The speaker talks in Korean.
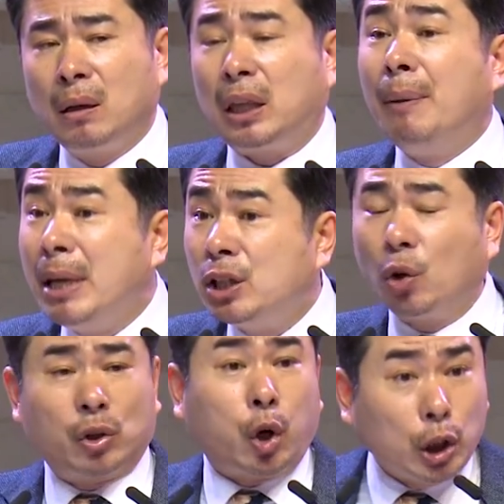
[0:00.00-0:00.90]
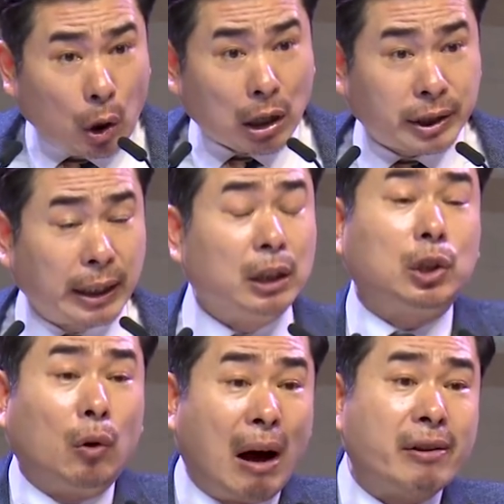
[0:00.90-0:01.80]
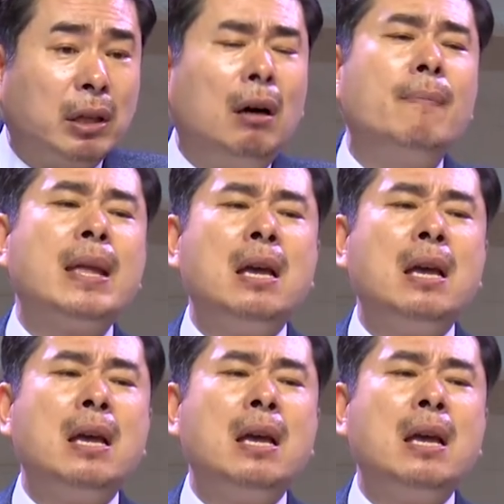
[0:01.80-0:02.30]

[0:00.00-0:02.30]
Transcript: 대민 지원 초등학생들 도 나와서